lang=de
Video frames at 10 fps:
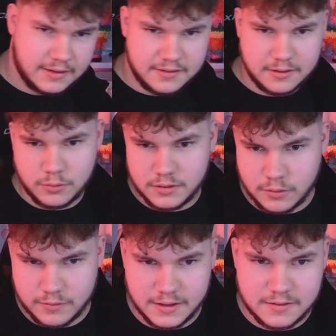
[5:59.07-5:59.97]
da drunter auf
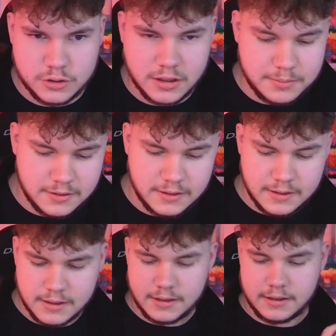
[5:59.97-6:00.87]
dem Lesestapel.
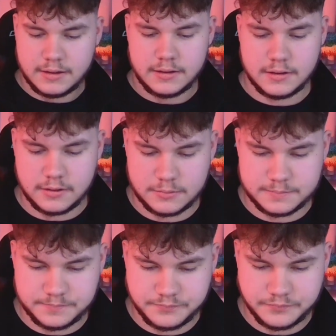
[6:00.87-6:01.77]

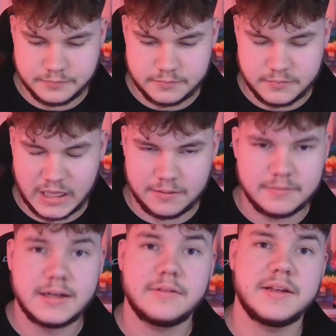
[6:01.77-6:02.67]
Ähm, ja,
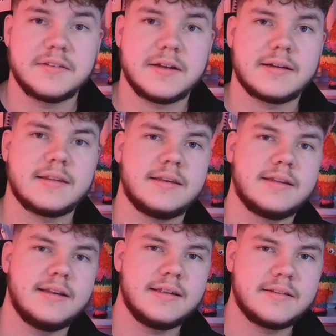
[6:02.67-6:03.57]
weil wie gesagt, ich
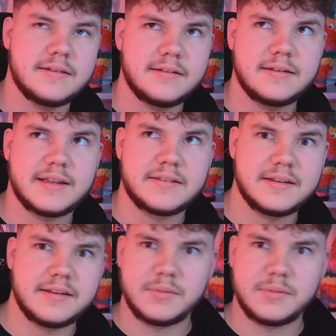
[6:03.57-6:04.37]
lese jetzt nicht immer